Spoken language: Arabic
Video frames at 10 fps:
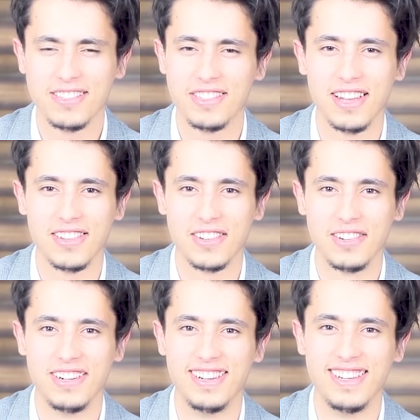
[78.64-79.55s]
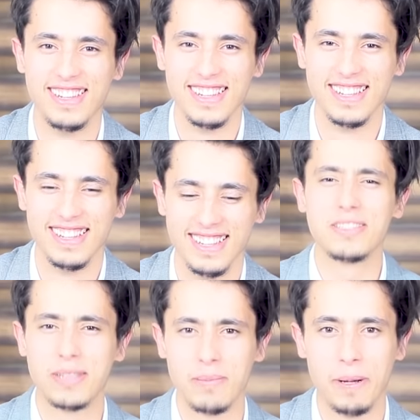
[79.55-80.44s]
انت أدرى
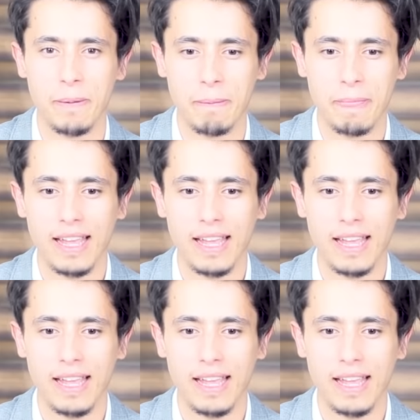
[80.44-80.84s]
استمع